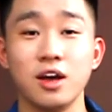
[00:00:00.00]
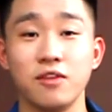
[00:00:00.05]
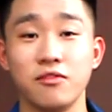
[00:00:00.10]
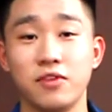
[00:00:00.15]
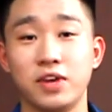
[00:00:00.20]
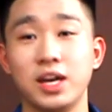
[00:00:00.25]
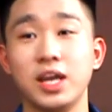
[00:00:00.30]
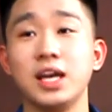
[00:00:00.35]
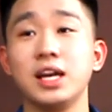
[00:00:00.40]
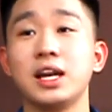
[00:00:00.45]

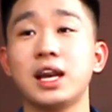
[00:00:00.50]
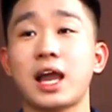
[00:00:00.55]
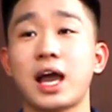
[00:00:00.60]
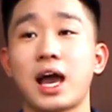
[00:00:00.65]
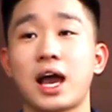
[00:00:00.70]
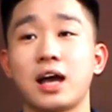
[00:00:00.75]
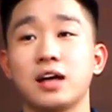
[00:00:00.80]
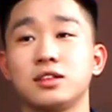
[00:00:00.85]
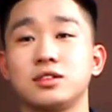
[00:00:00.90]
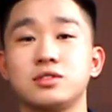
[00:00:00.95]
Vậy nên
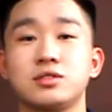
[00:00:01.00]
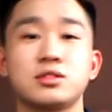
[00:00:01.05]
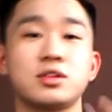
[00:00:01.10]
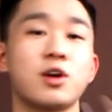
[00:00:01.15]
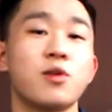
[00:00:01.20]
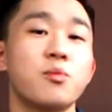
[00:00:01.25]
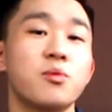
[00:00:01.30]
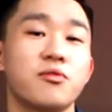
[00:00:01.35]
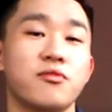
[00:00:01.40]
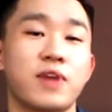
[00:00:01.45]
là
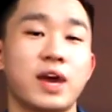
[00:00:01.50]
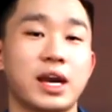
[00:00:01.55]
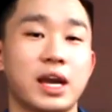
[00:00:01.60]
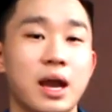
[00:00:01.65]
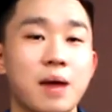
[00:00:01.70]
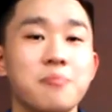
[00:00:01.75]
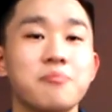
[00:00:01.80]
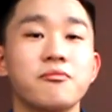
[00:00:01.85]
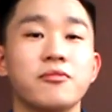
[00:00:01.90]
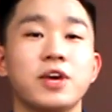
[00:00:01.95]
sau một vài
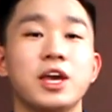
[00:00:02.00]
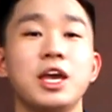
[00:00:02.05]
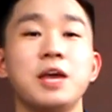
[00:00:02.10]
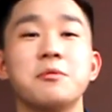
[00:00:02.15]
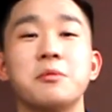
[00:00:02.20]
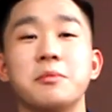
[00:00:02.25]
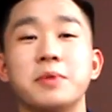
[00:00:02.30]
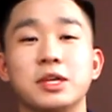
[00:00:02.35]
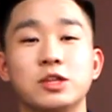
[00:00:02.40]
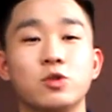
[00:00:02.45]
năm khi
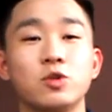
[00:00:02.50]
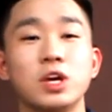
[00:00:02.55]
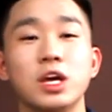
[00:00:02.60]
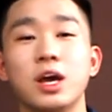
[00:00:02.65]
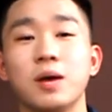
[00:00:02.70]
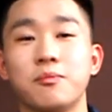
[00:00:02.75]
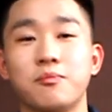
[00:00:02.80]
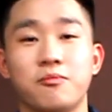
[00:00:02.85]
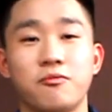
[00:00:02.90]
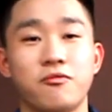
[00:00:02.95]
mà mình tốt
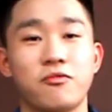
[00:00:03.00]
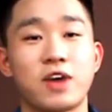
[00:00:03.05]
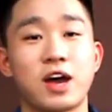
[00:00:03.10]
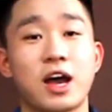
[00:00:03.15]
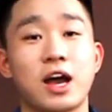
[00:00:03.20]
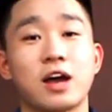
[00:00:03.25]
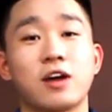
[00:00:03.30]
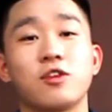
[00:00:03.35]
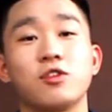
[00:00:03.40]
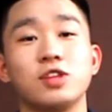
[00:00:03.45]
nghiệp,
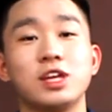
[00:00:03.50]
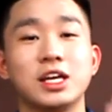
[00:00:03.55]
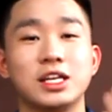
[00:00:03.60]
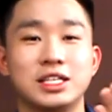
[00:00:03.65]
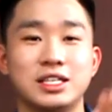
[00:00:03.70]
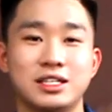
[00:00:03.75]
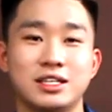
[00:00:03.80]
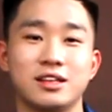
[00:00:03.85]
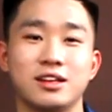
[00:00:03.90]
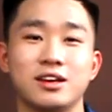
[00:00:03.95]
và có thể
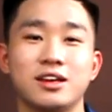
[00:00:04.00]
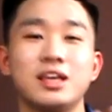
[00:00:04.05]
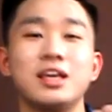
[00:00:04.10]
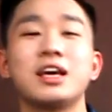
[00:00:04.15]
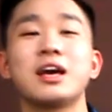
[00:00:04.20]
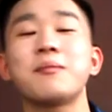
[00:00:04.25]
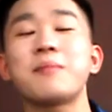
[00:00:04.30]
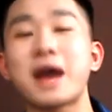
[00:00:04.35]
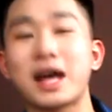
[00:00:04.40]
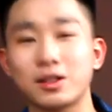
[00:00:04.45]
khi
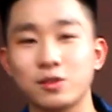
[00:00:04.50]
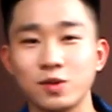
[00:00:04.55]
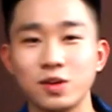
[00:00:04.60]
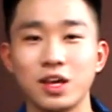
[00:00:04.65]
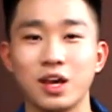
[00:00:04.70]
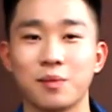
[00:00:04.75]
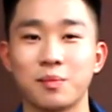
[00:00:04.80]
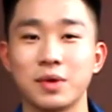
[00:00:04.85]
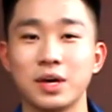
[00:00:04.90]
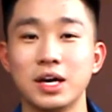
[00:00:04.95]
các bạn tốt
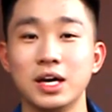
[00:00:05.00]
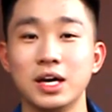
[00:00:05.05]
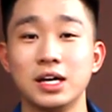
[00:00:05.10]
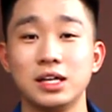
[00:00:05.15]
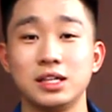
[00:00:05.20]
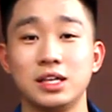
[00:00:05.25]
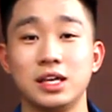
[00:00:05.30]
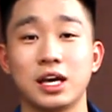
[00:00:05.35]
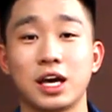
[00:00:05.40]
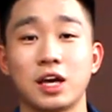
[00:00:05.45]
nghiệp,
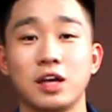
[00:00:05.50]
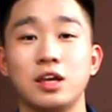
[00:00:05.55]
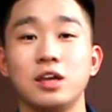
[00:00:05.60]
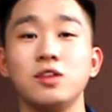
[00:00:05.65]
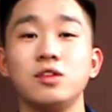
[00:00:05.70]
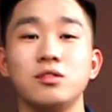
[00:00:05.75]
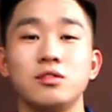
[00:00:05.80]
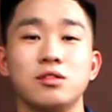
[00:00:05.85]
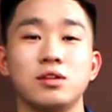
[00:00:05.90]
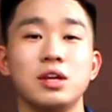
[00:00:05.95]
thì cái
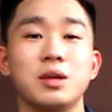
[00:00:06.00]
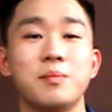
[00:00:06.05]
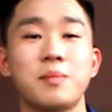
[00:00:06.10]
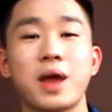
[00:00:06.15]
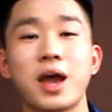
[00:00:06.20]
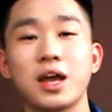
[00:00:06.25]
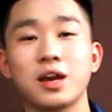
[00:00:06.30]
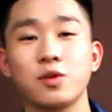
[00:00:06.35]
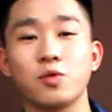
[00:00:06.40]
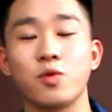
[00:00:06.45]

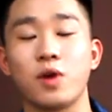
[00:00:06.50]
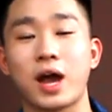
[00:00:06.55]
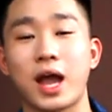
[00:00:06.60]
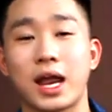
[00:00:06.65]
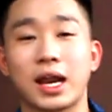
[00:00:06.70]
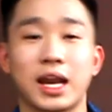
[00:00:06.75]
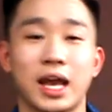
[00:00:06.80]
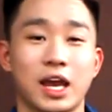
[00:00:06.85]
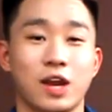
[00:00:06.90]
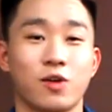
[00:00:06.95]
demand của
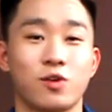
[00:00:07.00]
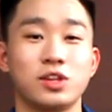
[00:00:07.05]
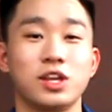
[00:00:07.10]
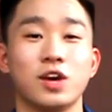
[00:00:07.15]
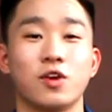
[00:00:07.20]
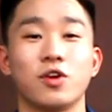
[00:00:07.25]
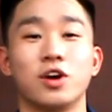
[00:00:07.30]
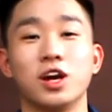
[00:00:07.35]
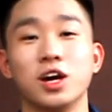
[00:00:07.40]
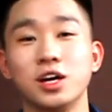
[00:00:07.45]
ngành này có thể
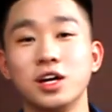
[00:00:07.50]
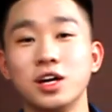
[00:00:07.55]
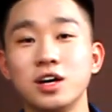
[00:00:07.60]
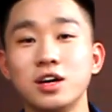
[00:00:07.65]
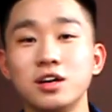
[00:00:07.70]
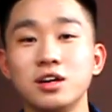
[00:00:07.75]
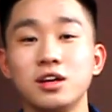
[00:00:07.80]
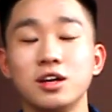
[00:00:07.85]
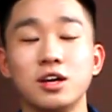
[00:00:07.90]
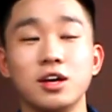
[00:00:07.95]
còn lớn
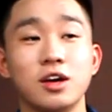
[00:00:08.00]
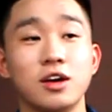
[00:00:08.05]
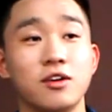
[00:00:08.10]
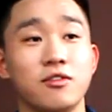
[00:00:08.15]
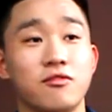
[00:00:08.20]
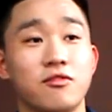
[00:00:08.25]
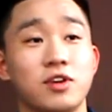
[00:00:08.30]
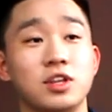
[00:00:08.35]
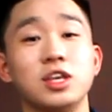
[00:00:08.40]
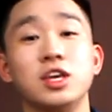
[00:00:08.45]
hơn
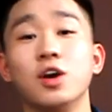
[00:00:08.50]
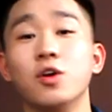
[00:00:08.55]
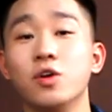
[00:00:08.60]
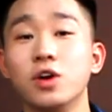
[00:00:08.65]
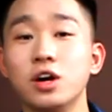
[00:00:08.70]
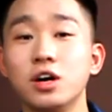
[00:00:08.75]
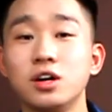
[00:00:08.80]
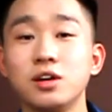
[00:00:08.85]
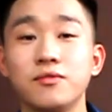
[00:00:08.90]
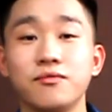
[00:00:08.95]
và nhiều
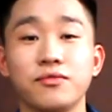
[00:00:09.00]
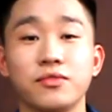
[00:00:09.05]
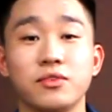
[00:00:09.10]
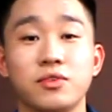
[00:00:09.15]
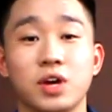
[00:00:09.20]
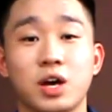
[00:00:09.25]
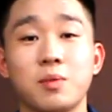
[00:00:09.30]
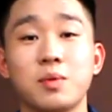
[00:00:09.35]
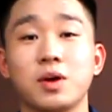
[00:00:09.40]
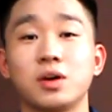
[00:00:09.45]
hơn.
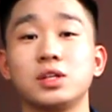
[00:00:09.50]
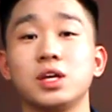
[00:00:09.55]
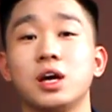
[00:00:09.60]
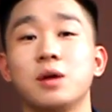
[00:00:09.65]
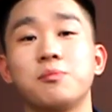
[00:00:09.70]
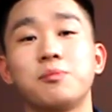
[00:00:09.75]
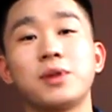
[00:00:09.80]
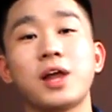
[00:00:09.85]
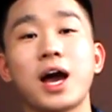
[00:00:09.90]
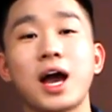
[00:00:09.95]
Các bạn có thể
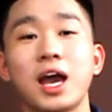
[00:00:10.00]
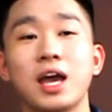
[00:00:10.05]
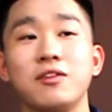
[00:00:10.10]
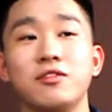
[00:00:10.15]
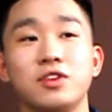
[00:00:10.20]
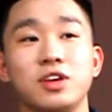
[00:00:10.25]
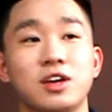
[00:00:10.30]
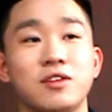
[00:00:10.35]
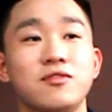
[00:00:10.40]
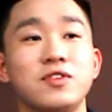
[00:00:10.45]
apply
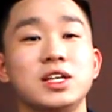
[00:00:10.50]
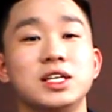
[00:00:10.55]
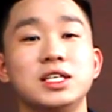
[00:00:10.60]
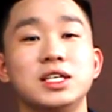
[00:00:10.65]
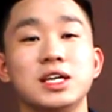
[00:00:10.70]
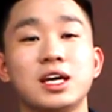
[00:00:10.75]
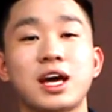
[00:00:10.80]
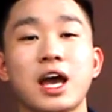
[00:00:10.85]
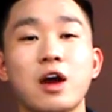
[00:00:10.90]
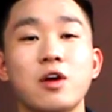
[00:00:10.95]
những cái vị
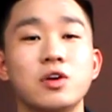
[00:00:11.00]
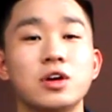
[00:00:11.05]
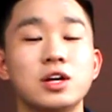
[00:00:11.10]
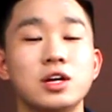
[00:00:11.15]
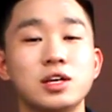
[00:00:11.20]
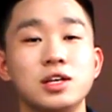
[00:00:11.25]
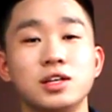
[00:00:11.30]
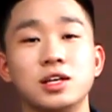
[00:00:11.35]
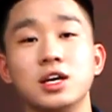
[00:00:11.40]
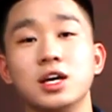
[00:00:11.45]
trí cao
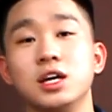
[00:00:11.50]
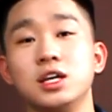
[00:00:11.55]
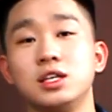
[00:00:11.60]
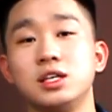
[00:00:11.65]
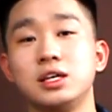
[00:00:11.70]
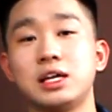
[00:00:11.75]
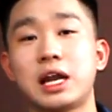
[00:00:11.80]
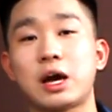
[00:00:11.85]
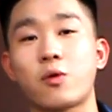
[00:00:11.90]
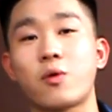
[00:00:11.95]
hơn
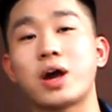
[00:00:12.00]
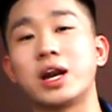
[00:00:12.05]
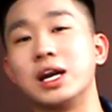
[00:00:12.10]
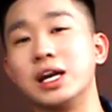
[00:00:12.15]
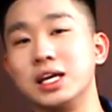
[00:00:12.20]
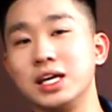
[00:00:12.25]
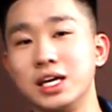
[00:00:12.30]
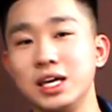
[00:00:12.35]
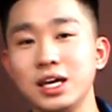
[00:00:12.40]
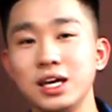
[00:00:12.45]
như là quản
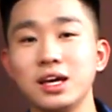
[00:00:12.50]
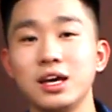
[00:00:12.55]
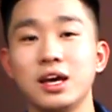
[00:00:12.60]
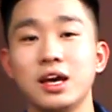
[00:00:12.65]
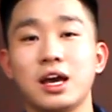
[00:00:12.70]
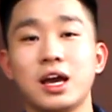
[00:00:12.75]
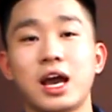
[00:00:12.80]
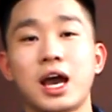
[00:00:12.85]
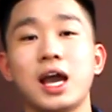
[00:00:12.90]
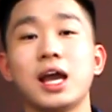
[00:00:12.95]
lý
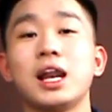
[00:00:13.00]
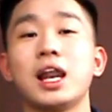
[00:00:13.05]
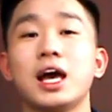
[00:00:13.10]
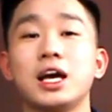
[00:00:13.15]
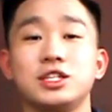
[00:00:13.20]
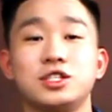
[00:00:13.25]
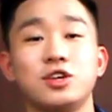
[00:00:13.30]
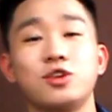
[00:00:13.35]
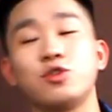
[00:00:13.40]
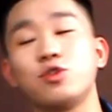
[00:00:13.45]
hay là
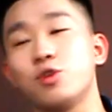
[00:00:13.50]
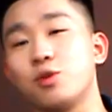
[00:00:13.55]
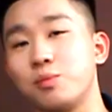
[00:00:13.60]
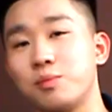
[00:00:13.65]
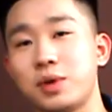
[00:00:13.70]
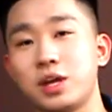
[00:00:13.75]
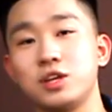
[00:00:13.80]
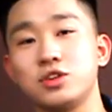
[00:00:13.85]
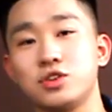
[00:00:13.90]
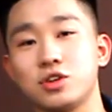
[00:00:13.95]
general
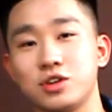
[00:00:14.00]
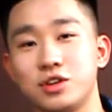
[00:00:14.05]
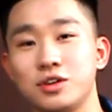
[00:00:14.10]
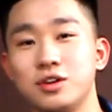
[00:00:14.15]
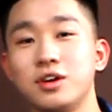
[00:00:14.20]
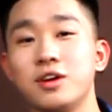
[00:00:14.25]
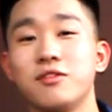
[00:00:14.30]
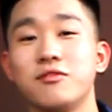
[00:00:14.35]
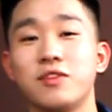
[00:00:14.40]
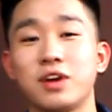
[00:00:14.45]
manager,
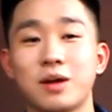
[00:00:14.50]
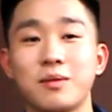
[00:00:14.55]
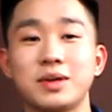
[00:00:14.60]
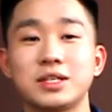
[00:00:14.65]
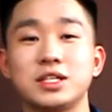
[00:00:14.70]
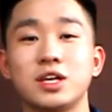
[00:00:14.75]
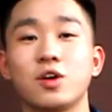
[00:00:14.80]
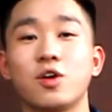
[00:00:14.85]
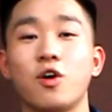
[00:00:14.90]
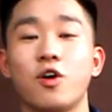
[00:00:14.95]
và các bạn
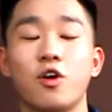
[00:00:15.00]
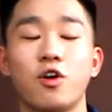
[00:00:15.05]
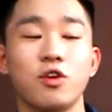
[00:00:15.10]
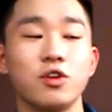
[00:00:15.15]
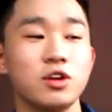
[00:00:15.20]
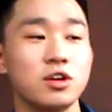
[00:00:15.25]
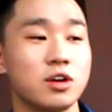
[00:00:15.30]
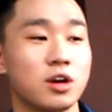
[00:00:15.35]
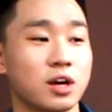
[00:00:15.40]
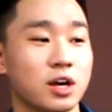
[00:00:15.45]
sẽ có
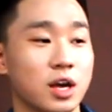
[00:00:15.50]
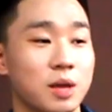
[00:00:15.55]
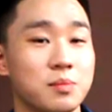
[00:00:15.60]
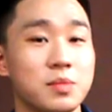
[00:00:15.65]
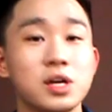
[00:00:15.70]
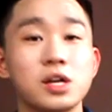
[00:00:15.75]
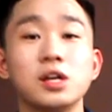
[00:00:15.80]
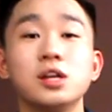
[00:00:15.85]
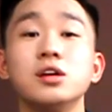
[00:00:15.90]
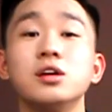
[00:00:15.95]
được cái
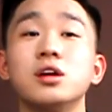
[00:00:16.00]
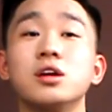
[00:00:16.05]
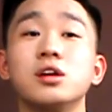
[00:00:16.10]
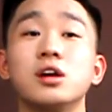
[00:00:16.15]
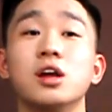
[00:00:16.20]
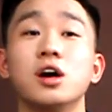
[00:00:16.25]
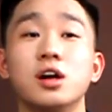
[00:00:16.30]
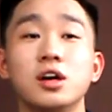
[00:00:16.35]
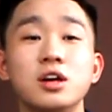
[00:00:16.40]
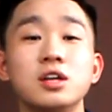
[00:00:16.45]
mức lương
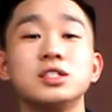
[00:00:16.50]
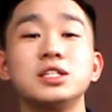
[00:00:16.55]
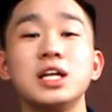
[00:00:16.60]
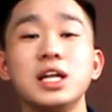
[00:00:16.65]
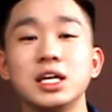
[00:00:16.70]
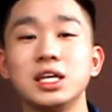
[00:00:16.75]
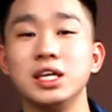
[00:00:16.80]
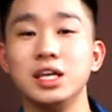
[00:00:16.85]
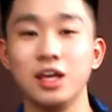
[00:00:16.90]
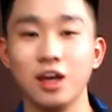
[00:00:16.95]
lớn hơn rất là
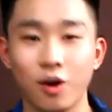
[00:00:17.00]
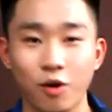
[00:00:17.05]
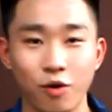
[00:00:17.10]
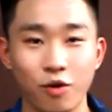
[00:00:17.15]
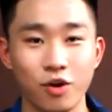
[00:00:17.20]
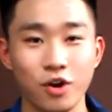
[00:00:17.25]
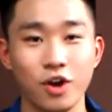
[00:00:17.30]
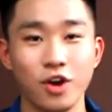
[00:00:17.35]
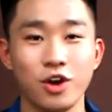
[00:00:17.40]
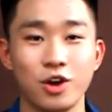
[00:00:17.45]
nhiều
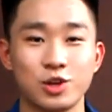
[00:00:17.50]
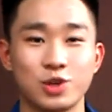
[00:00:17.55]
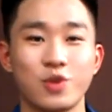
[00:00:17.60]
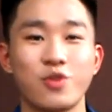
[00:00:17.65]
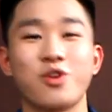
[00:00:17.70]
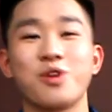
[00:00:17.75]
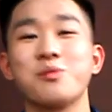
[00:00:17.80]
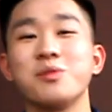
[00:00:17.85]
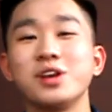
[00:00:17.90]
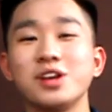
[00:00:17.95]
so
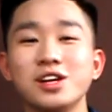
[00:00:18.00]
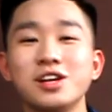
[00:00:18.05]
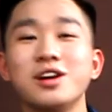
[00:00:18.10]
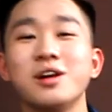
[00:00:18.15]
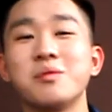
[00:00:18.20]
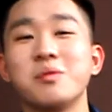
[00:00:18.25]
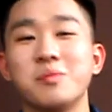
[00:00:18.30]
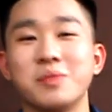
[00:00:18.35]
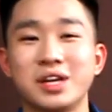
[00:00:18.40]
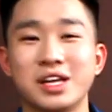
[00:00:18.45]
với cái mức
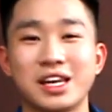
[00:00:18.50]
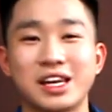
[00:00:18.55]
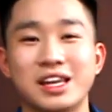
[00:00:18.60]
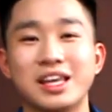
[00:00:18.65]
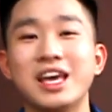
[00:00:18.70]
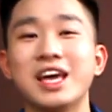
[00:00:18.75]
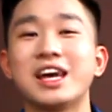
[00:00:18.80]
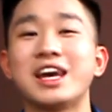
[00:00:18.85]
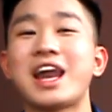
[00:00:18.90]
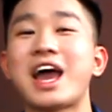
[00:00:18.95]
lương mà mình
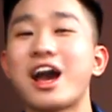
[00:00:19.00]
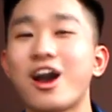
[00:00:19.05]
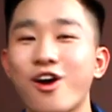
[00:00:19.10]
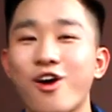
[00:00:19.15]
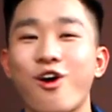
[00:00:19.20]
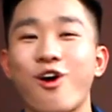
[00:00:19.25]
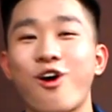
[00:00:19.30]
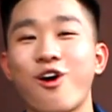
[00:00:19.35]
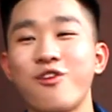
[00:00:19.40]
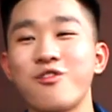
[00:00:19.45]
hiện đang
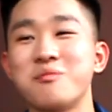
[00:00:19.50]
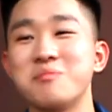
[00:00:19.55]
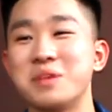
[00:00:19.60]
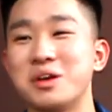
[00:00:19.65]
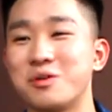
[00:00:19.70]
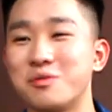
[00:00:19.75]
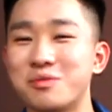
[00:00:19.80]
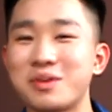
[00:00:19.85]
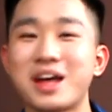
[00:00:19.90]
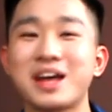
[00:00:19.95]
có, và mình
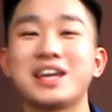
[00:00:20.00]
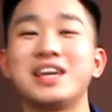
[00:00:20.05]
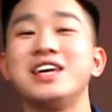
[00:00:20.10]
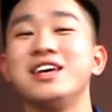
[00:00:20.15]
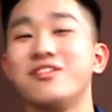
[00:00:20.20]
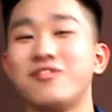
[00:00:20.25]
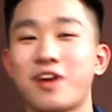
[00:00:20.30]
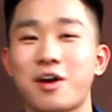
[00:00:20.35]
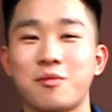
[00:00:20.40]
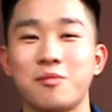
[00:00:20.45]
cũng đang
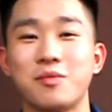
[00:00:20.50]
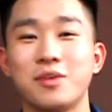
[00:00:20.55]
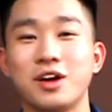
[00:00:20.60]
kỳ vọng